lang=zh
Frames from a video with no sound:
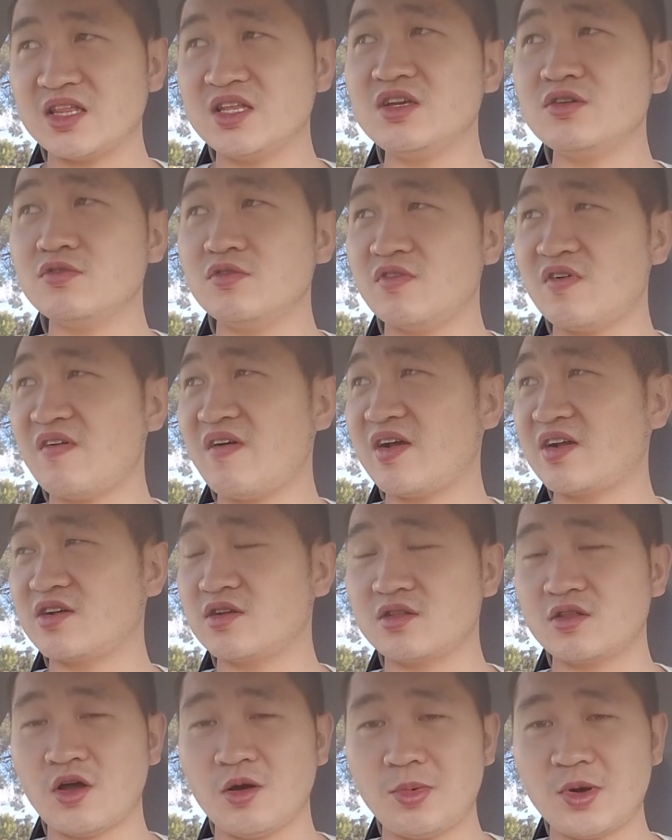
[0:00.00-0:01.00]
第一种方法
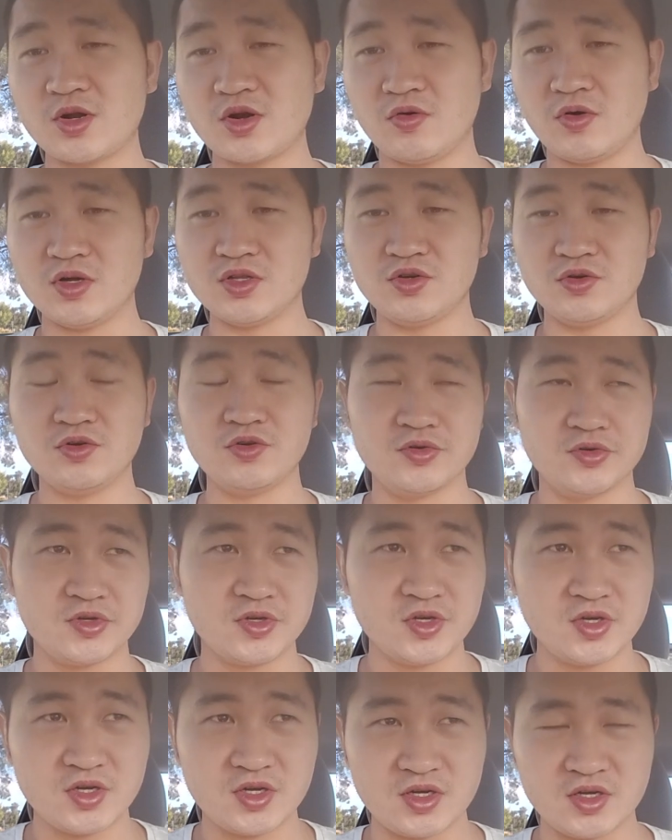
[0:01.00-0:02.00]
是淘宝找黄牛，
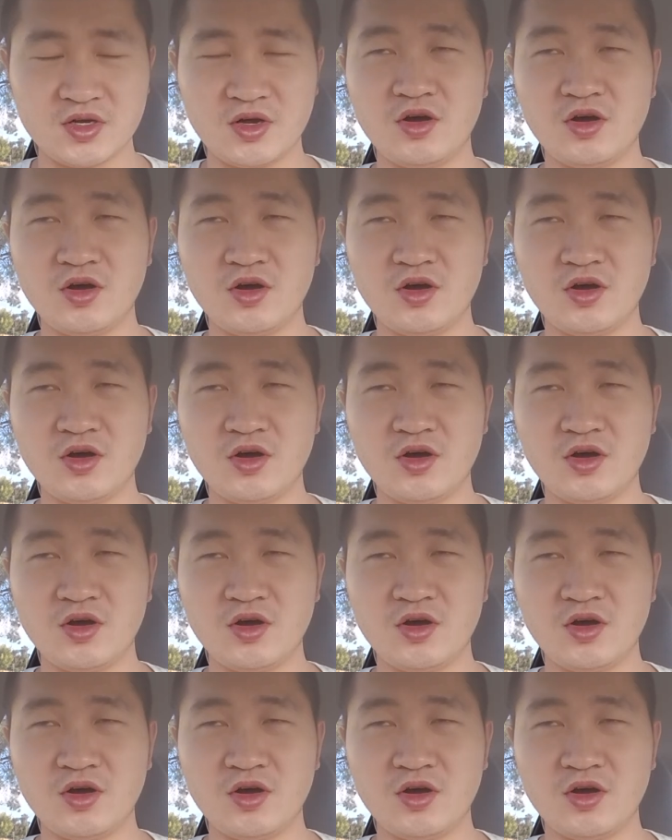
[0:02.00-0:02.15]
啊，